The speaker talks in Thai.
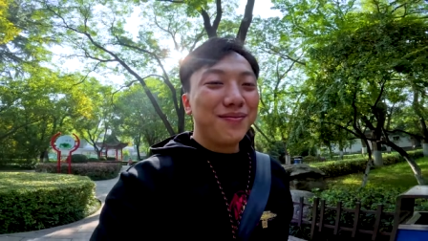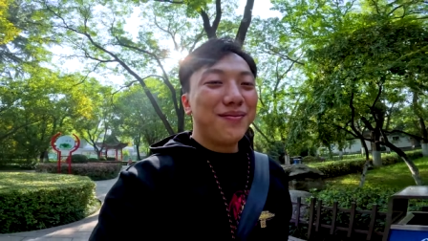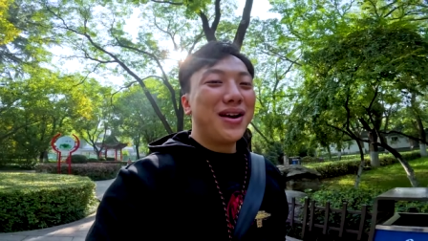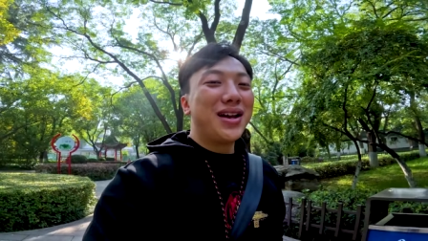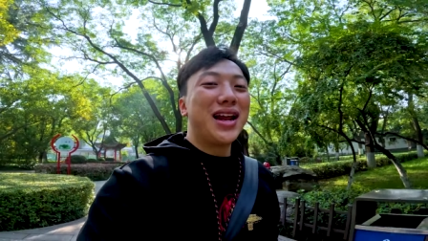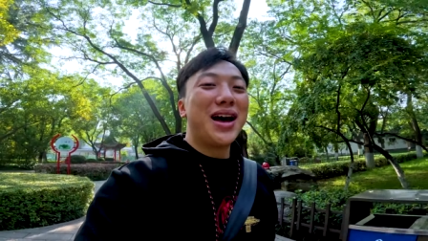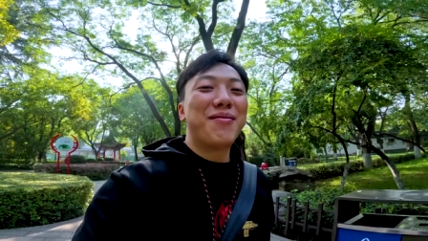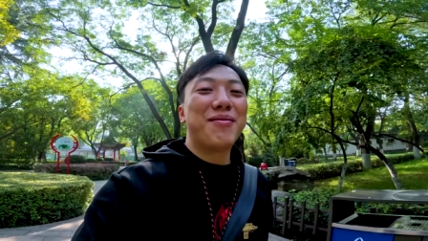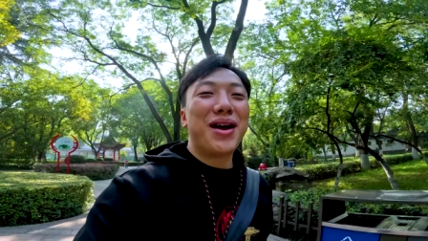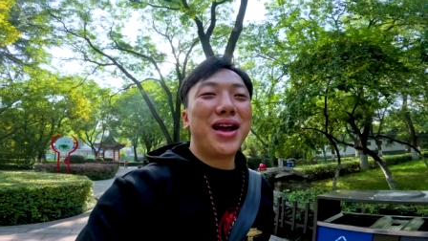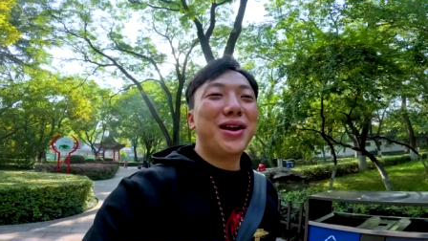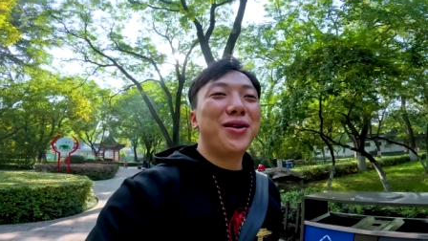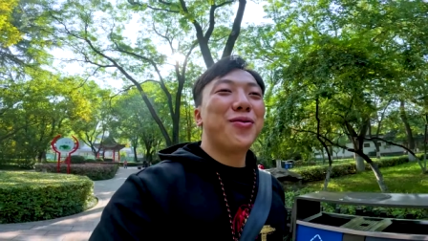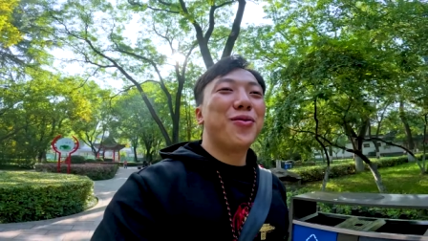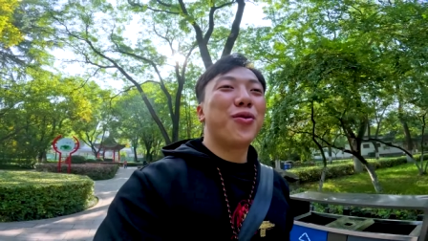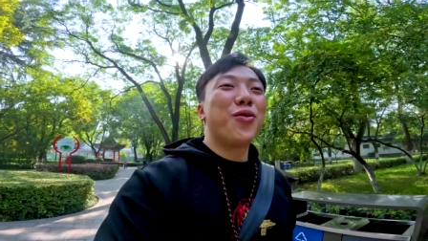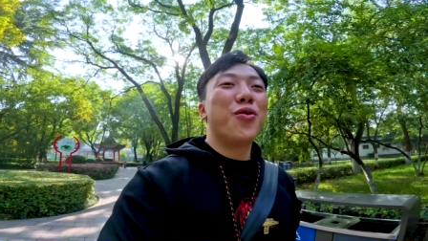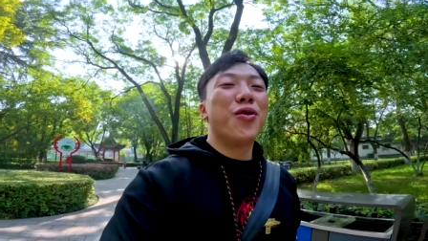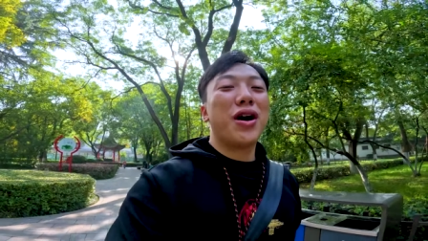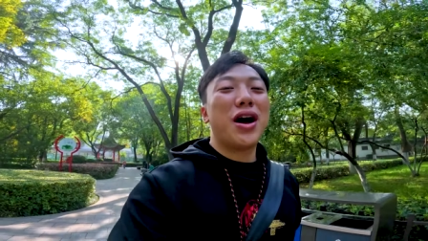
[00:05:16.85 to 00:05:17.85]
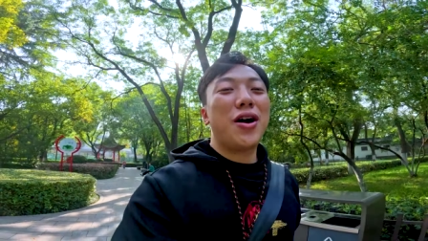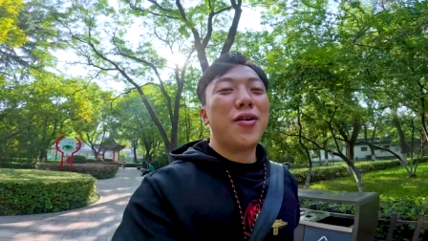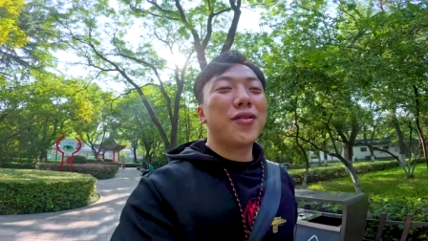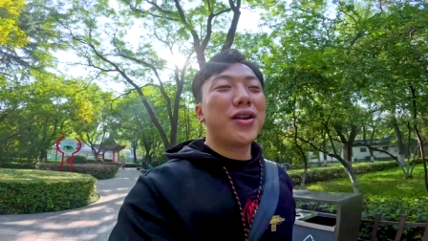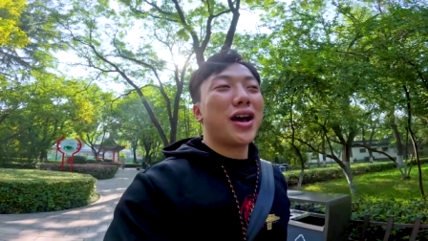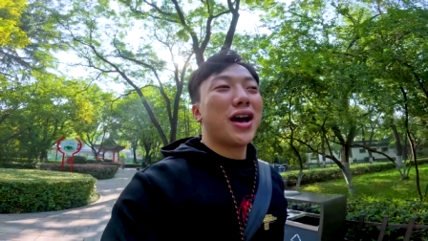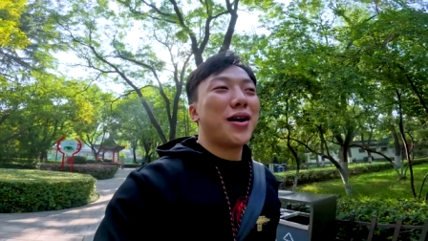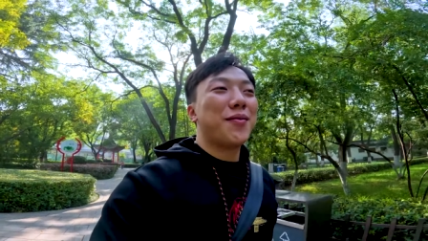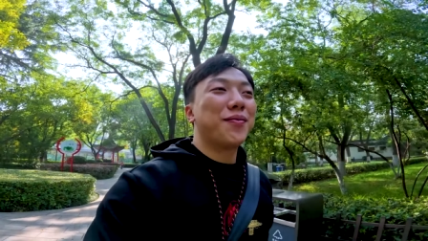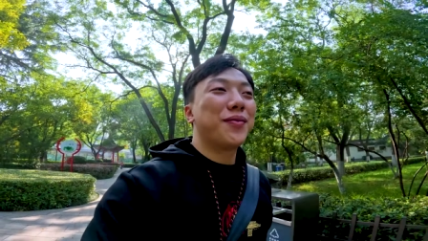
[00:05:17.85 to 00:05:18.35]
มาทำให้ลูกๆเขา
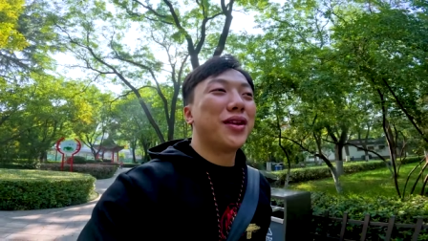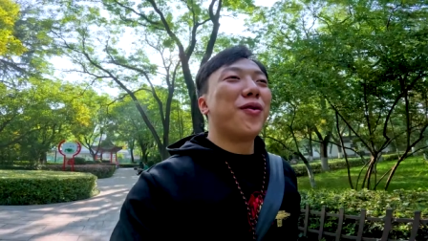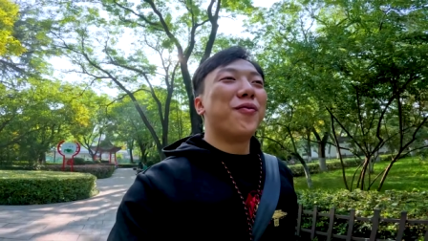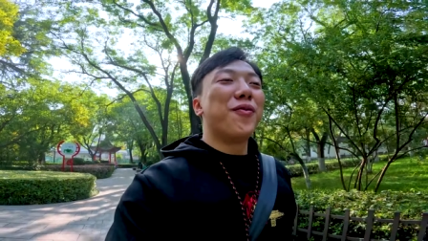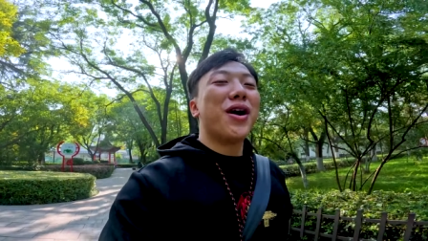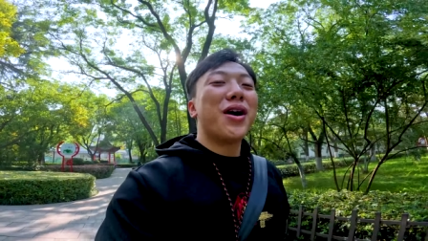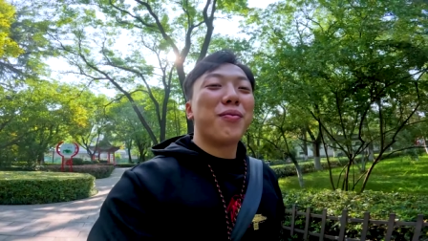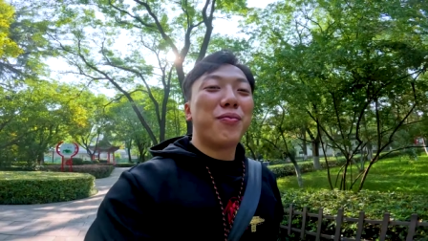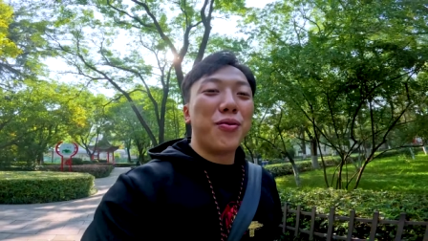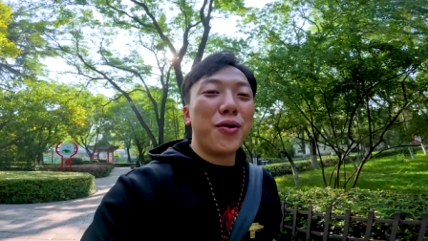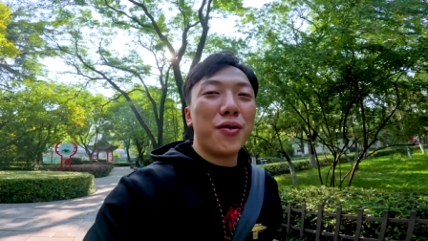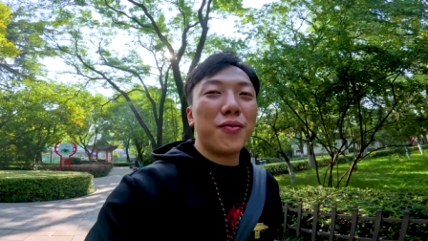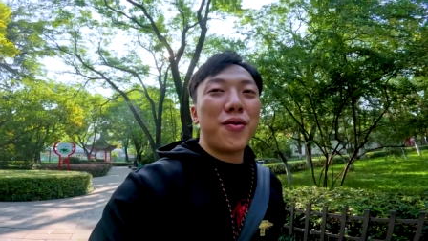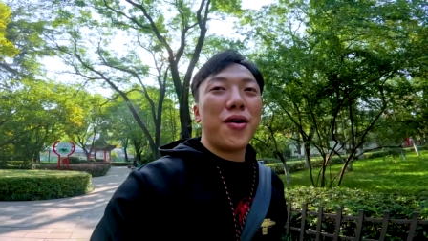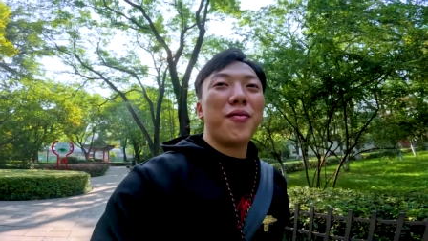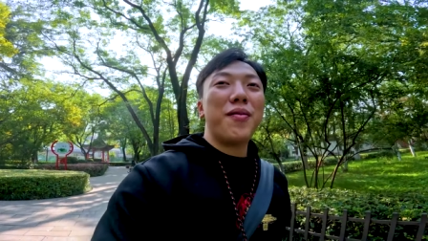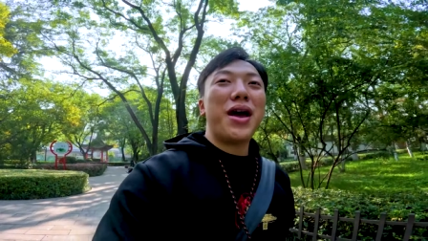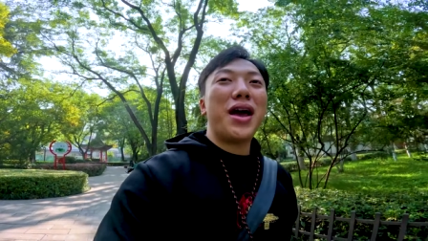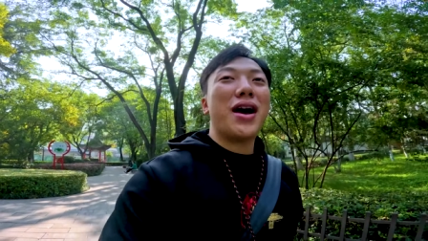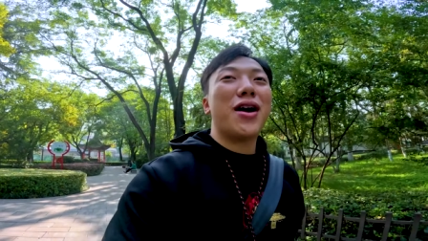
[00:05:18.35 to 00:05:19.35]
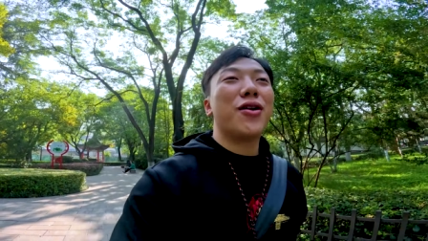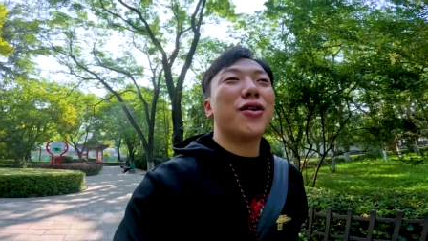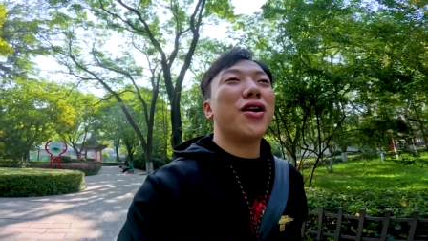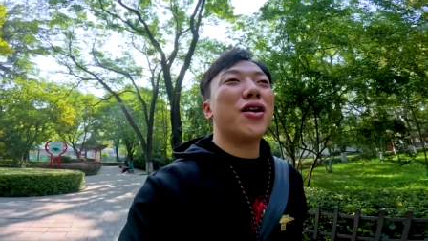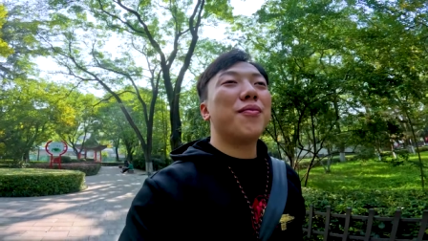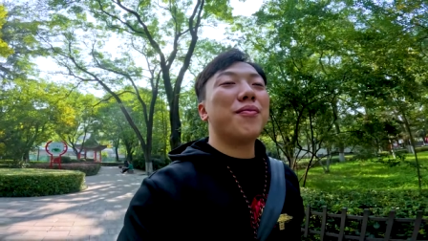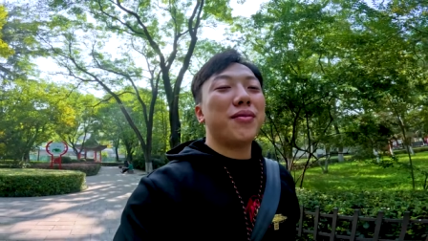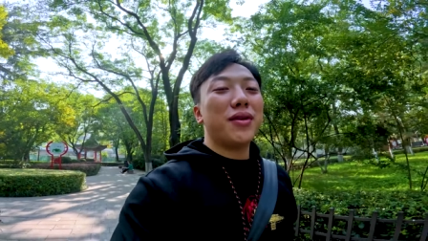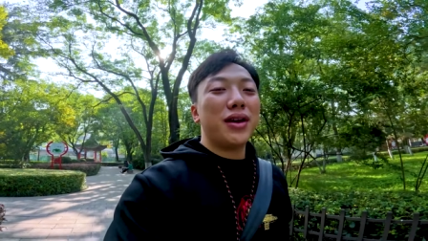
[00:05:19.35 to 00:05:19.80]
นะครับ ผมว่าพวกพ่อแม่เขาก็